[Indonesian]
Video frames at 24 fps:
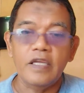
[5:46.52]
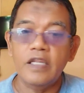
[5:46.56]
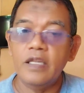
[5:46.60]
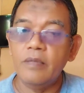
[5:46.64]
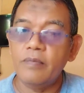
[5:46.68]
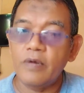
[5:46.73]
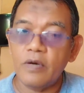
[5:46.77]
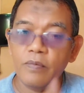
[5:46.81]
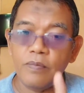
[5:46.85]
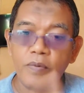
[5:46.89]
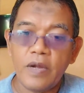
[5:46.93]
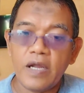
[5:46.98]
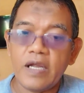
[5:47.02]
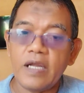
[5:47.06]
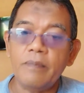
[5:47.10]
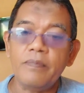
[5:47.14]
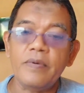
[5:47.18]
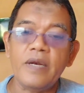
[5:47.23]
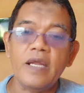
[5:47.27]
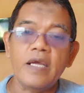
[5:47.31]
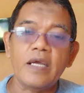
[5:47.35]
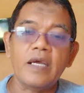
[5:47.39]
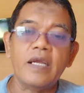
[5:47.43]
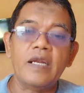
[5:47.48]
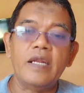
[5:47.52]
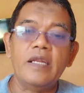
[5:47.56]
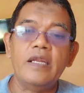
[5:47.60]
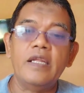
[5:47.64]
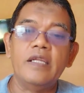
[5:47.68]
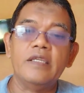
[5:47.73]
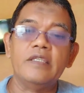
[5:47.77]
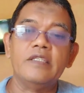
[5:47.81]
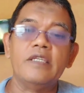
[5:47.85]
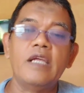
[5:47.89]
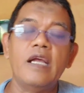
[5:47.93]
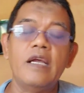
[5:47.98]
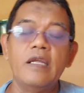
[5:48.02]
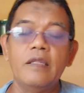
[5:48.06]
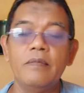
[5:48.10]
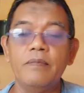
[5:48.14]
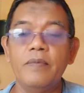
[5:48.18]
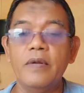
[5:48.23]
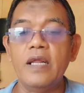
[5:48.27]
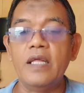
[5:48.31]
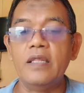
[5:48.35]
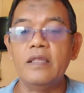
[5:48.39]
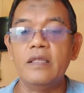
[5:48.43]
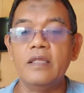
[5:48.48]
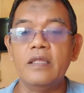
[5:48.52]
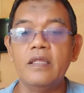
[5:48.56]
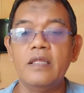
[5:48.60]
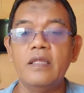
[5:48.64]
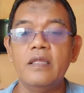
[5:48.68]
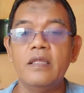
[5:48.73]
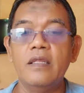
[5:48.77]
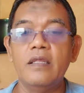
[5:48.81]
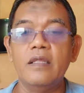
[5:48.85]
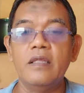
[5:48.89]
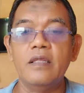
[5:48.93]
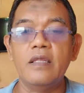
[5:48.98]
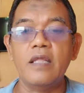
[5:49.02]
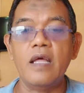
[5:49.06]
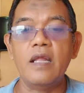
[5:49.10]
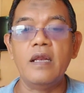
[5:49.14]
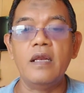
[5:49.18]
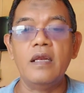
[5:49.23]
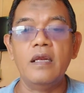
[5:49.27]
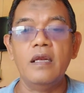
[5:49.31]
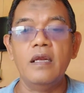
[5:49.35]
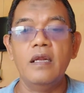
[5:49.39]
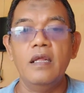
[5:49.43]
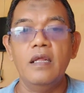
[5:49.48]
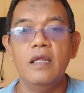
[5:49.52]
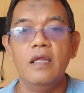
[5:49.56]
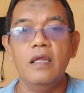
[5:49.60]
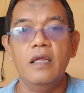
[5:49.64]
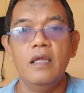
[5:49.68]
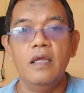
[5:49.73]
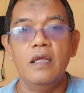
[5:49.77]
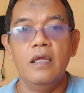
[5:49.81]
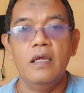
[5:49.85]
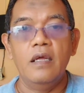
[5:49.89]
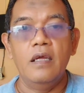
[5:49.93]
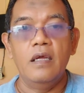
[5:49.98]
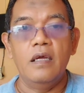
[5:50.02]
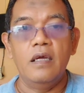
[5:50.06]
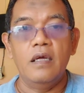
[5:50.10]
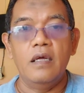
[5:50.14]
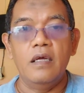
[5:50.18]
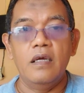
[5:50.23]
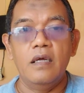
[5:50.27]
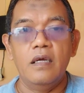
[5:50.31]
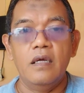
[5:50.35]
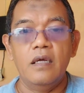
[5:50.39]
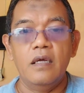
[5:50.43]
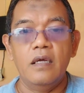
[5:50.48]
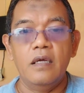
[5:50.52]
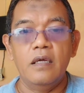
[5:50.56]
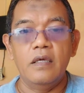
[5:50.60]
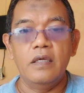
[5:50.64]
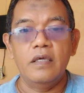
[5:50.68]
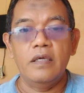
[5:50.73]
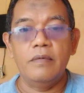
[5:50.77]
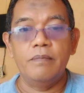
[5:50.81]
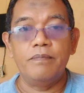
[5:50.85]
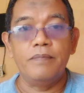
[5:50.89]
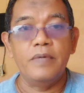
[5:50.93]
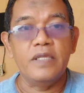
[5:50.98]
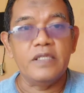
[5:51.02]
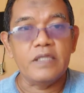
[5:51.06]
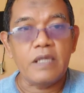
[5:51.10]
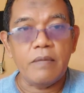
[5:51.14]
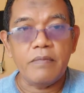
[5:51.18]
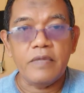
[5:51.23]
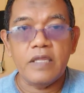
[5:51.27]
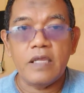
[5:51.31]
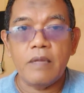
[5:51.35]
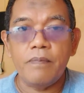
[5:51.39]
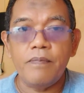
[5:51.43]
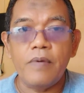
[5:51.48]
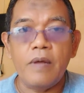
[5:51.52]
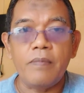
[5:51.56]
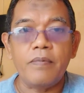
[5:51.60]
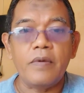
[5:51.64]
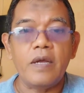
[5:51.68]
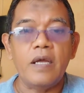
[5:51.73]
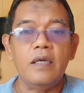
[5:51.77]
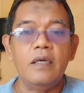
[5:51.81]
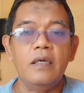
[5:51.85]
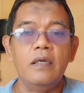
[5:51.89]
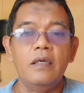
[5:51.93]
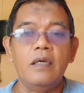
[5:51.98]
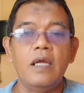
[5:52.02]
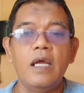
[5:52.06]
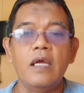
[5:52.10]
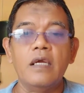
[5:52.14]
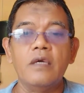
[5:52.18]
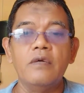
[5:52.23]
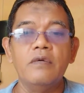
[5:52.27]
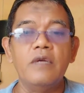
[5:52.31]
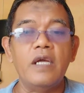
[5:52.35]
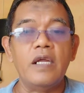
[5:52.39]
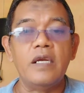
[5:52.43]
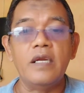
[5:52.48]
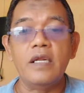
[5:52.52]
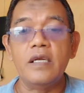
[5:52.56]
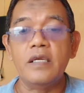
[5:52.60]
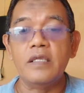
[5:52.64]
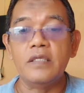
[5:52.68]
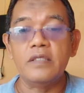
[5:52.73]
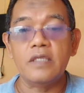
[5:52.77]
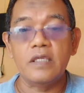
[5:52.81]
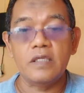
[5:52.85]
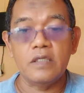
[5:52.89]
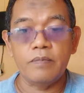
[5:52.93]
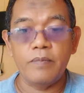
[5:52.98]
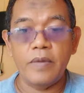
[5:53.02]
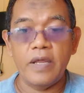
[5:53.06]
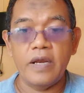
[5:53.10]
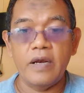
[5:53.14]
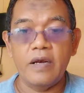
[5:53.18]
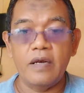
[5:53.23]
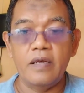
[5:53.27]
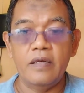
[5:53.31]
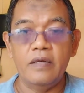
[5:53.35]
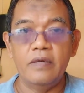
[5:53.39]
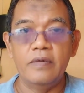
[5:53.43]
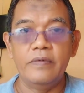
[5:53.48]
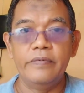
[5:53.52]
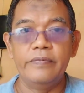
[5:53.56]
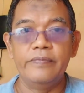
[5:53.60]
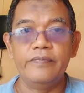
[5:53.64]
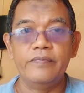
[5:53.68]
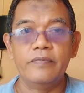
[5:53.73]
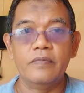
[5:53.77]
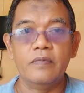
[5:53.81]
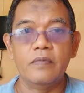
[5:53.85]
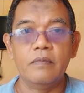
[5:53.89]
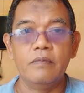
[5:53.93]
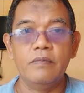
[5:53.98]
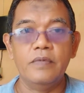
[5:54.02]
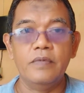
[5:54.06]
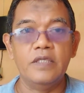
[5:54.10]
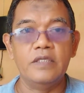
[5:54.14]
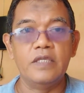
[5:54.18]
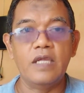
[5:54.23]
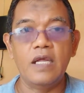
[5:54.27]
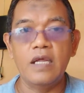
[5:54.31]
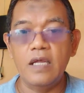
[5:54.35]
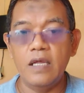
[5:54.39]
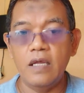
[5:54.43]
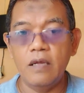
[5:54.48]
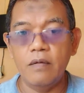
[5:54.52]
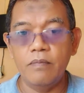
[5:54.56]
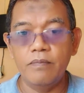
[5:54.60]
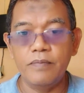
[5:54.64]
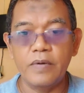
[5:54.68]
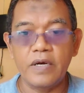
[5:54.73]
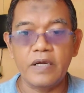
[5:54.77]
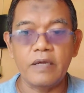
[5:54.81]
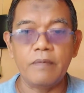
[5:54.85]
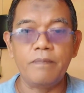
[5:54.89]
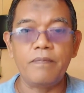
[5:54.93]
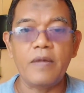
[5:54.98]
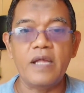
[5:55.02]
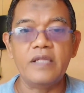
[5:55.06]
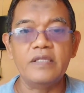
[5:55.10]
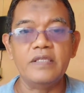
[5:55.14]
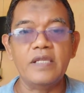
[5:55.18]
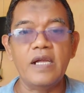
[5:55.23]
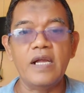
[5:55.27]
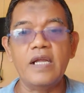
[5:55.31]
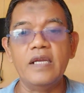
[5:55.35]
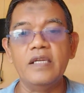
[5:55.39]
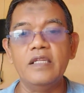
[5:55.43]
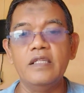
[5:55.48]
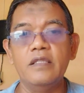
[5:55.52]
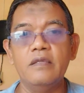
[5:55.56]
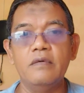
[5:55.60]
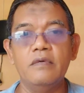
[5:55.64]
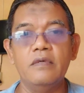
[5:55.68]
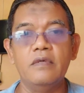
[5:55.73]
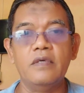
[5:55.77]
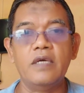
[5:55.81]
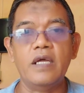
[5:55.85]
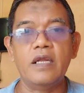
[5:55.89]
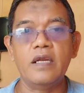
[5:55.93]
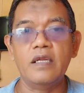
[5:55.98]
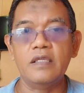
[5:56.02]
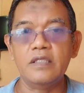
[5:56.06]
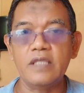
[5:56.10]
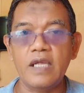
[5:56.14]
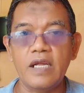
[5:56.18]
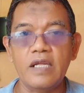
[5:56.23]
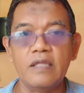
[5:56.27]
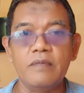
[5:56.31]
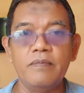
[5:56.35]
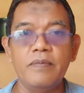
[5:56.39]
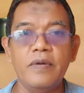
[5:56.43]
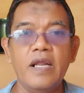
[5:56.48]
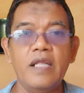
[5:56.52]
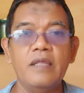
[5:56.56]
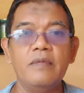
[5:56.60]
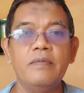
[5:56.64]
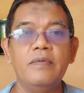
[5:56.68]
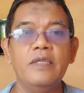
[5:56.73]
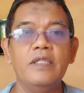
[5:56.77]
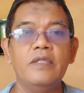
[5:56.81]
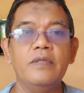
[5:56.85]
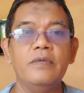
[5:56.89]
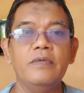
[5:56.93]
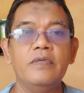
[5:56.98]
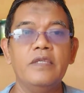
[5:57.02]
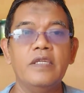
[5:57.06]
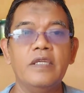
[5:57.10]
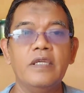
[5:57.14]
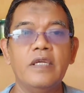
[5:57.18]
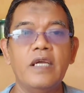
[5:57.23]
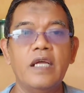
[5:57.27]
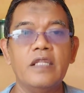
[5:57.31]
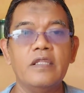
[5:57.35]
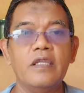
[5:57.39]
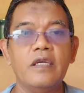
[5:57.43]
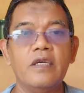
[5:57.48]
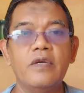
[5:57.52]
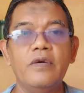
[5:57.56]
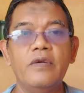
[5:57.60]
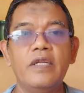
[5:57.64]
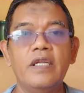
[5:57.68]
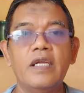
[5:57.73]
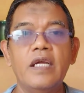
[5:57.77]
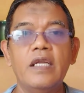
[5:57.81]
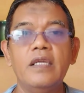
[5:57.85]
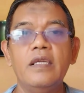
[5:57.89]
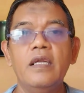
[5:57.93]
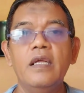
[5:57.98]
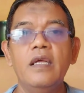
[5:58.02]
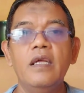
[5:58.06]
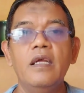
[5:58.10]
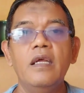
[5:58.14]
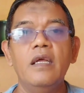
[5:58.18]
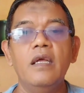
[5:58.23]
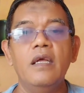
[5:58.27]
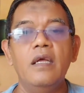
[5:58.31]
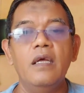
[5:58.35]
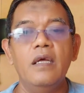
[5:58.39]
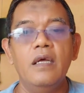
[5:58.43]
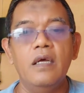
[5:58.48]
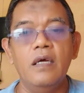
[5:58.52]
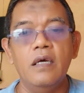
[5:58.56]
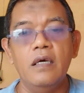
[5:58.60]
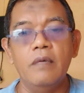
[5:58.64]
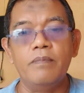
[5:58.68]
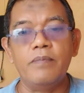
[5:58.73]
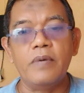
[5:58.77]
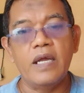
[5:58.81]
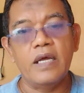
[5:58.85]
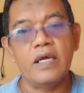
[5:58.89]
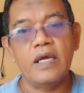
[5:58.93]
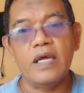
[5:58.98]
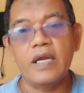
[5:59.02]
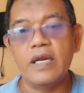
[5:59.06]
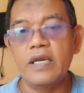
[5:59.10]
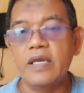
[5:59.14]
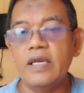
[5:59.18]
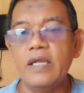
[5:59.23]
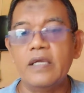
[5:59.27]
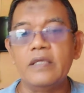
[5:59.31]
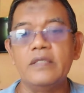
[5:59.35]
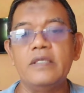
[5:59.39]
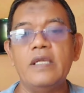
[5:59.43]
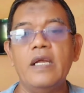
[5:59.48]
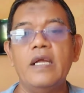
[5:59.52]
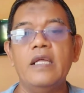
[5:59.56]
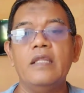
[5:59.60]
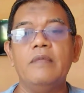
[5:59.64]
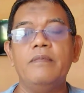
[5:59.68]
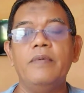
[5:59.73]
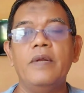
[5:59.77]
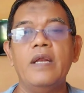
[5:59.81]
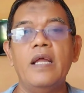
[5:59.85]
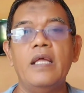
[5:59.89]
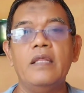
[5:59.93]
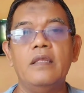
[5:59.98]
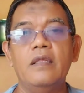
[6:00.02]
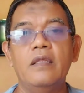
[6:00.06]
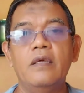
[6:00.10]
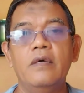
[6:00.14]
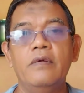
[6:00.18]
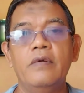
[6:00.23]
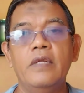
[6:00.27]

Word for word: ini merupakan pelanggaran yang sangat berat dan uh, bisa menyebabkan akun Anda disuspend bisa berkepanjangan itu karena sangat berat itu dikategorikan uh, pelanggaran yang sangat berat